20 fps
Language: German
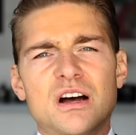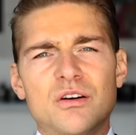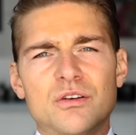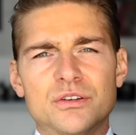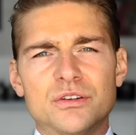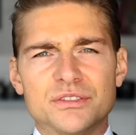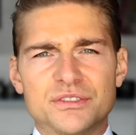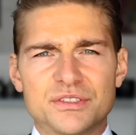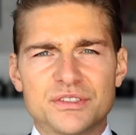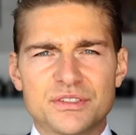
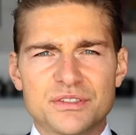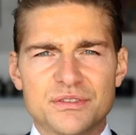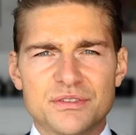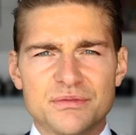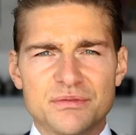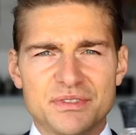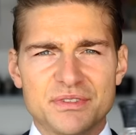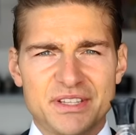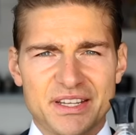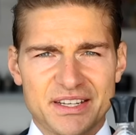und
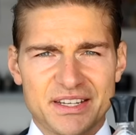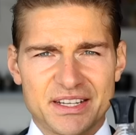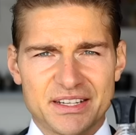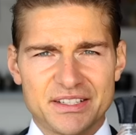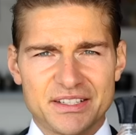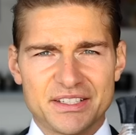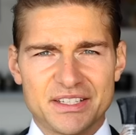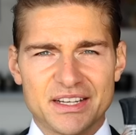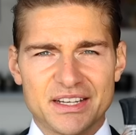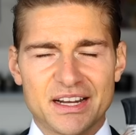den
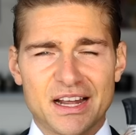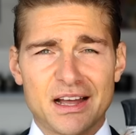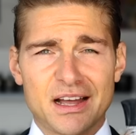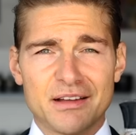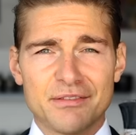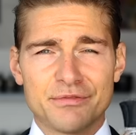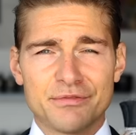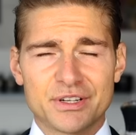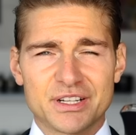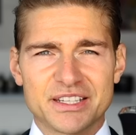kann ich dir
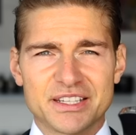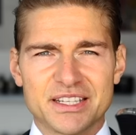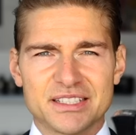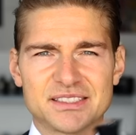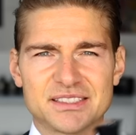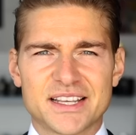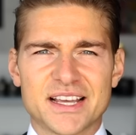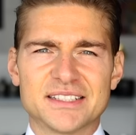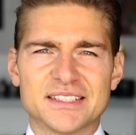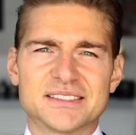da wirklich
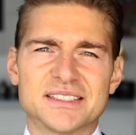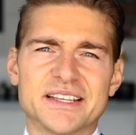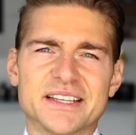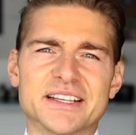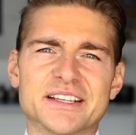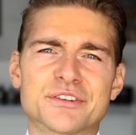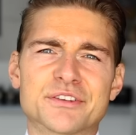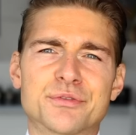ans Herz legen.